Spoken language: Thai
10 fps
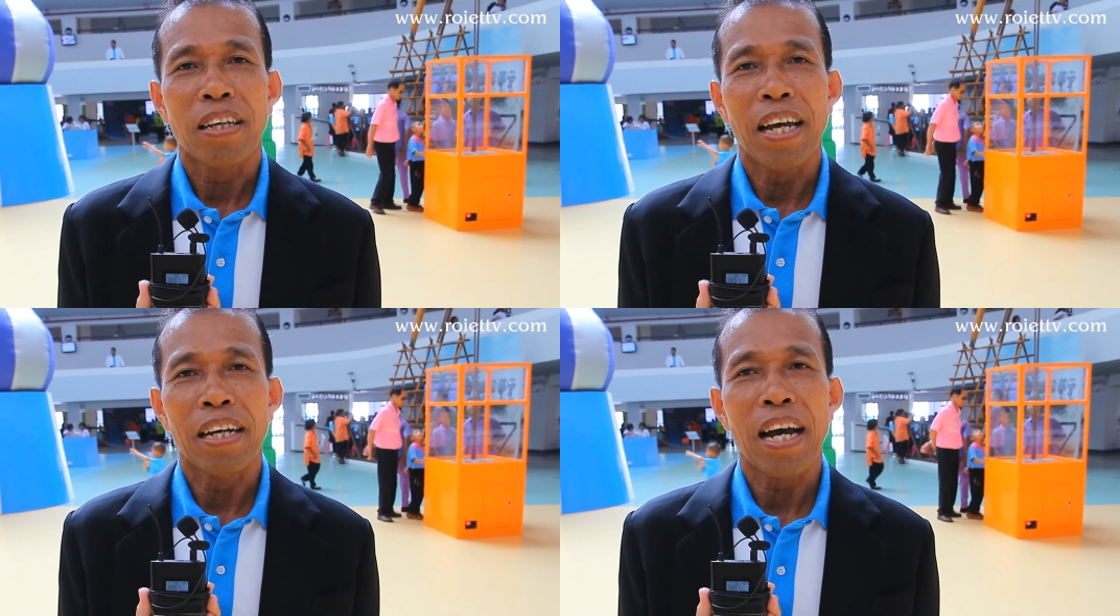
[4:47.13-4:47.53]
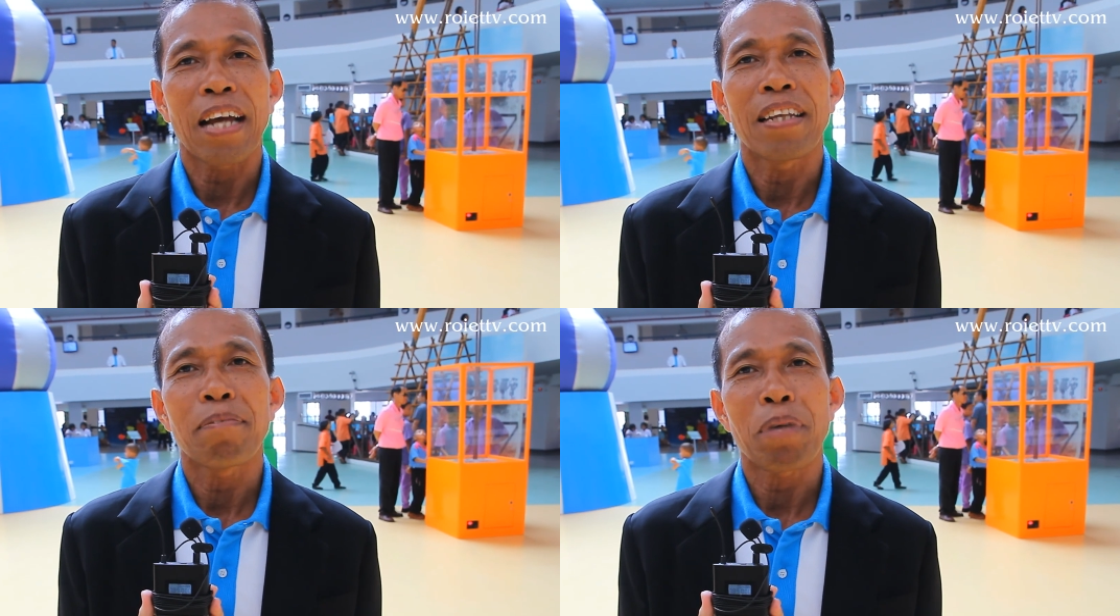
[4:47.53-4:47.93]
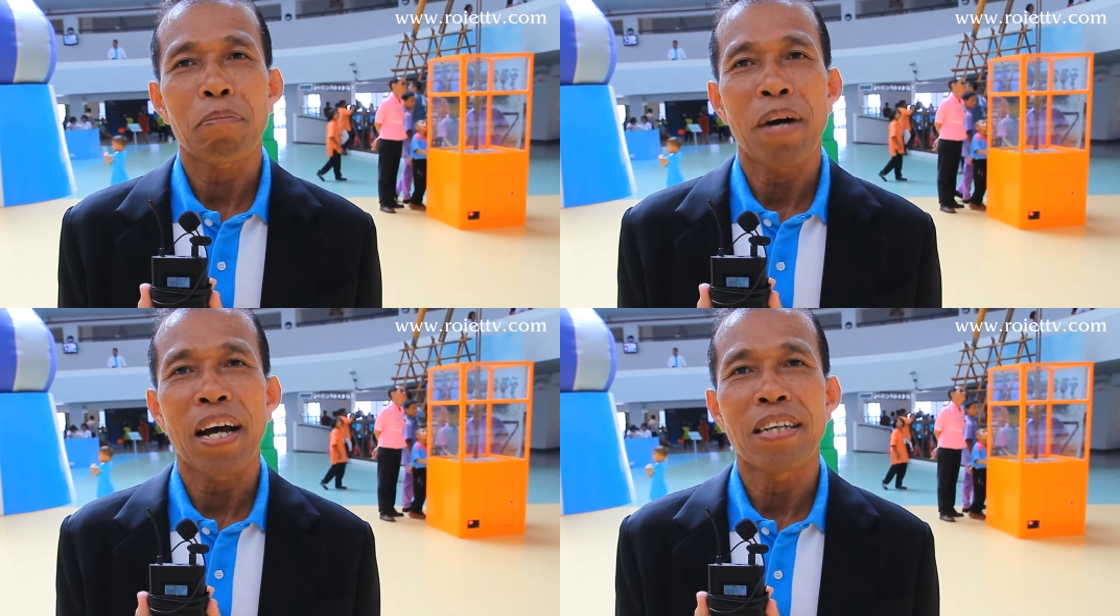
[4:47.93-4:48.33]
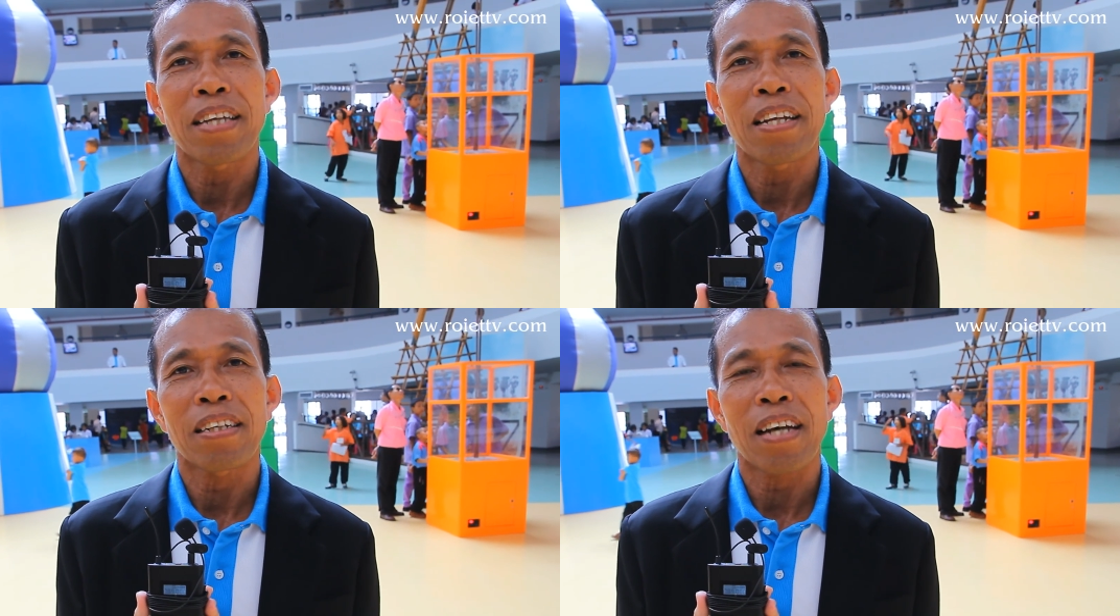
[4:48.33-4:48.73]
แข่งขันมากมาย
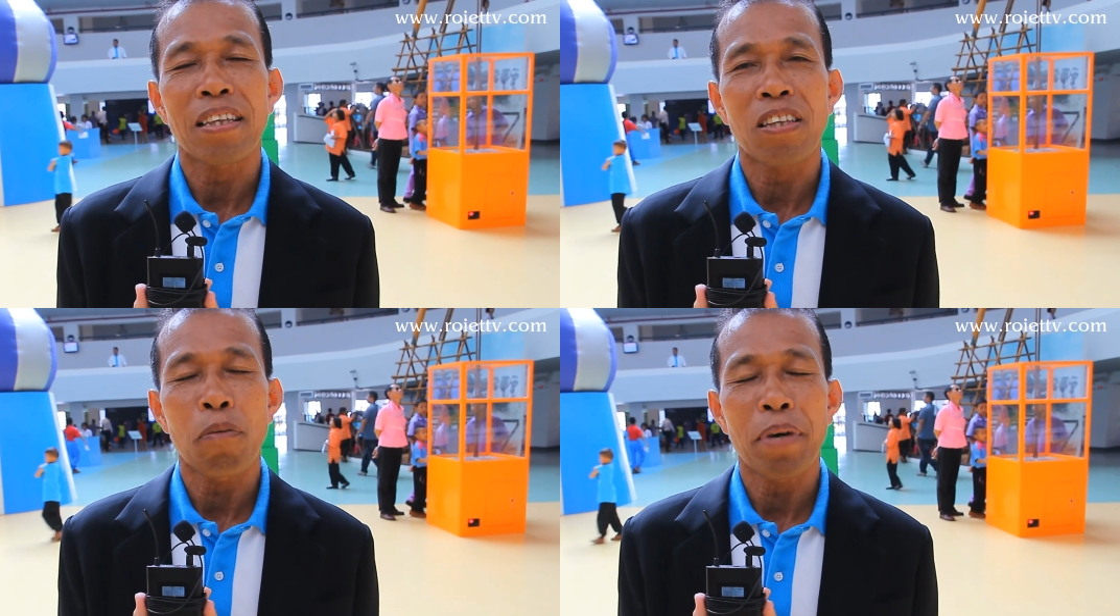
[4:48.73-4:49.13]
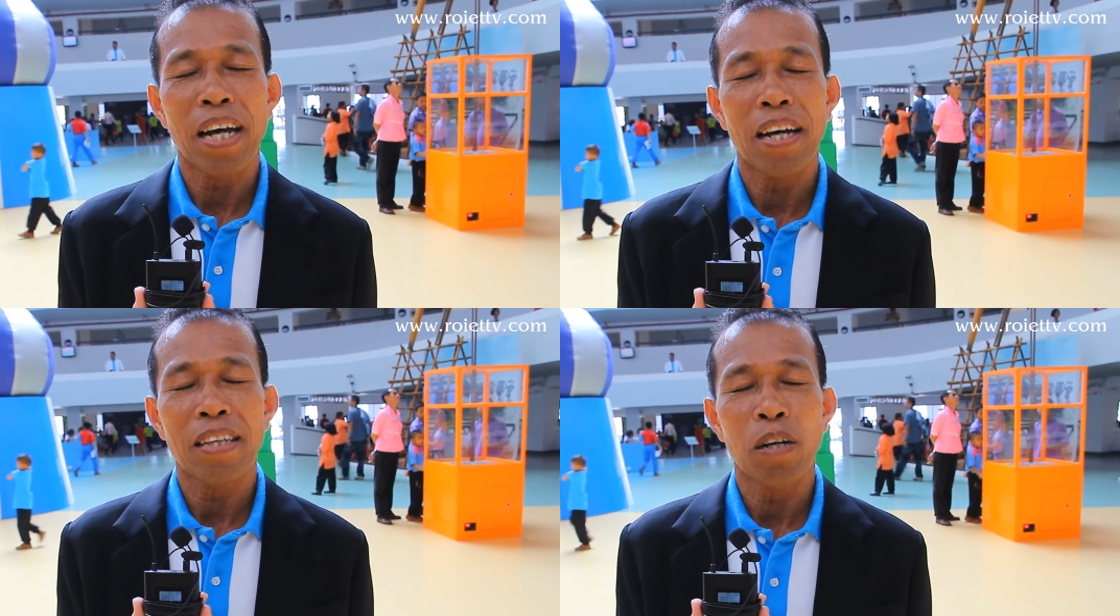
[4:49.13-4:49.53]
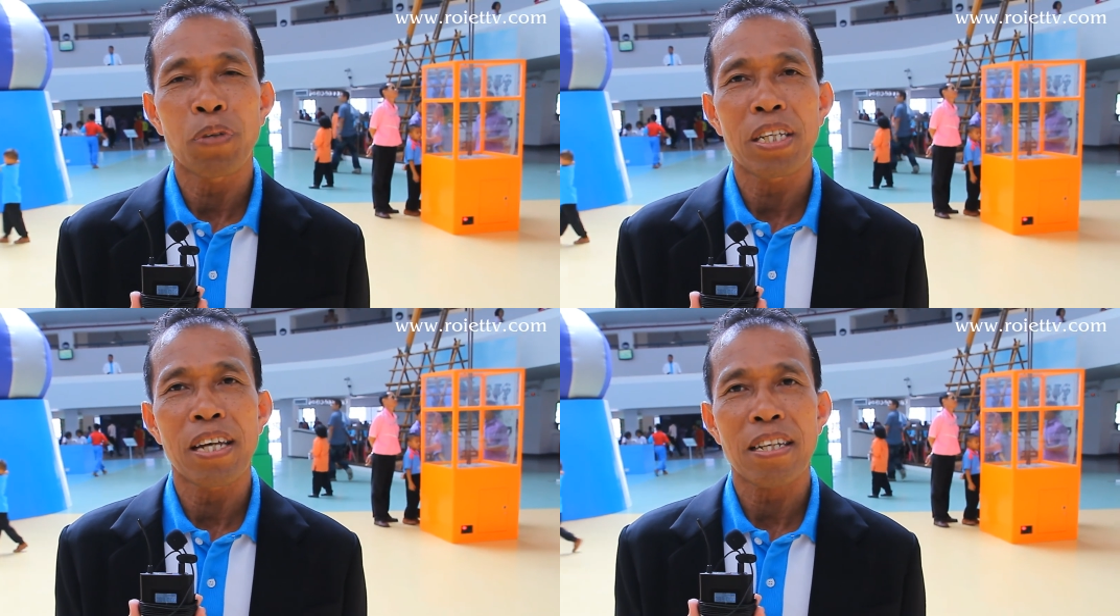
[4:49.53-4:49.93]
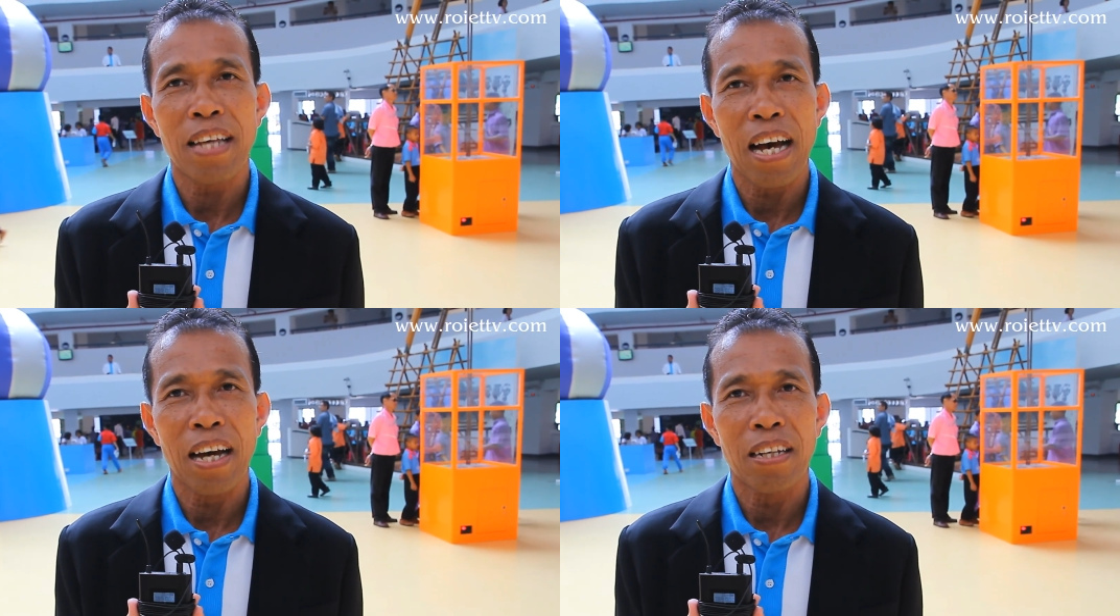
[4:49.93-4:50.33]
เช่นการตอบปัญหาทางวิทยา
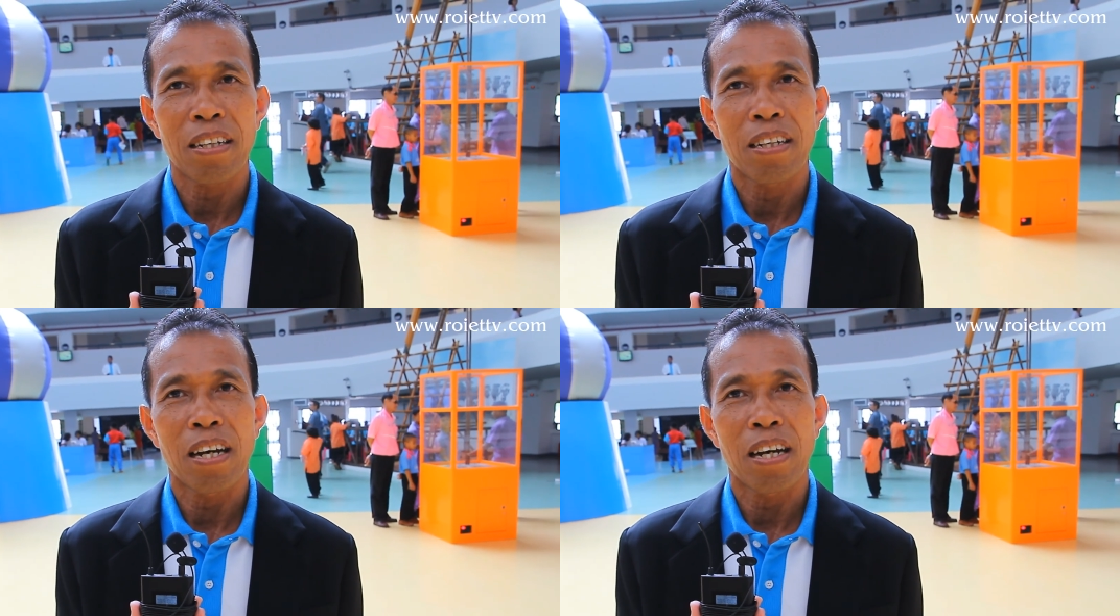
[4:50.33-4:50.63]
ศาสตร์